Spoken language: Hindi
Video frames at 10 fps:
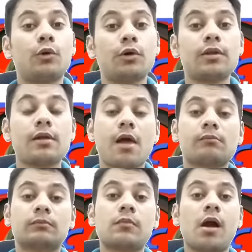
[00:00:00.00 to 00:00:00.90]
और
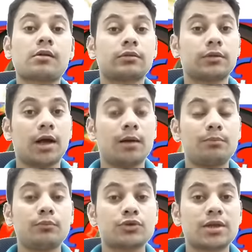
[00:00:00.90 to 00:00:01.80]

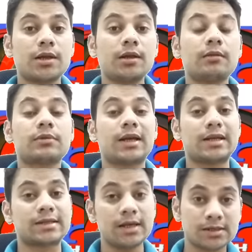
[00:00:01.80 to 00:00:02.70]
आप मुझे
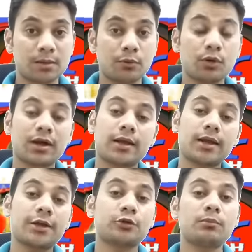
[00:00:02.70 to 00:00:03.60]
ऐसे ही सपोर्ट
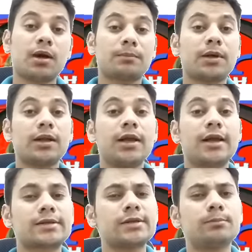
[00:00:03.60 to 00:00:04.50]
करेंगे तो मैं आपके
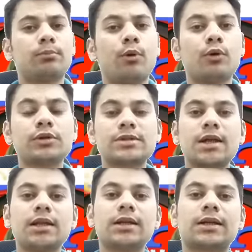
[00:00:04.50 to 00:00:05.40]
लिए ऐसी बहुत
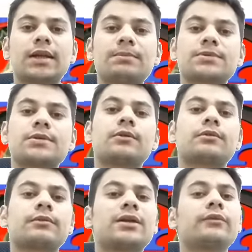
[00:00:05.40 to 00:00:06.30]
सारी टिप्स और
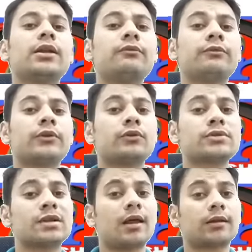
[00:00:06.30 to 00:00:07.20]
ट्रिक वाली
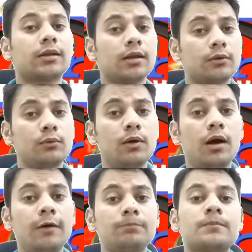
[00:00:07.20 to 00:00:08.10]
वीडियोस लाता
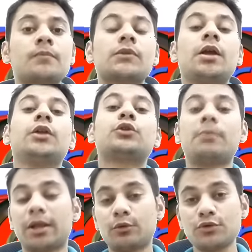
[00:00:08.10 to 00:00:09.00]
रहूँगा तो
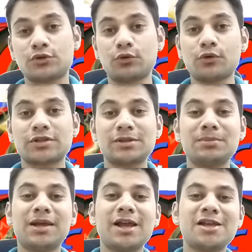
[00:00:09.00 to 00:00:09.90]
मेरे कुछ दोस्त
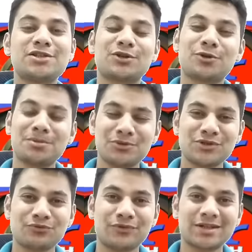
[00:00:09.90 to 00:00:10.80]
भी है जिन्होंने
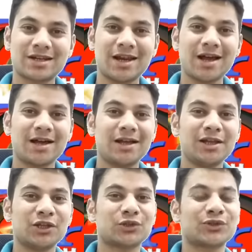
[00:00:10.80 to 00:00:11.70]
मुझे विश किया है
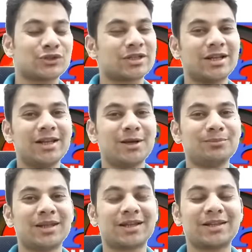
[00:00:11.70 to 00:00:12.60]
तो चलिए
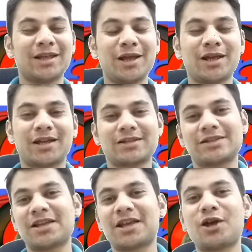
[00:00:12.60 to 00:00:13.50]
हम देखते हैं
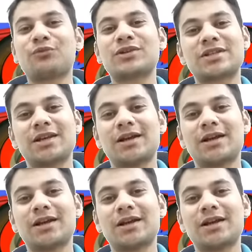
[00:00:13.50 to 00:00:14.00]
किसने क्या विश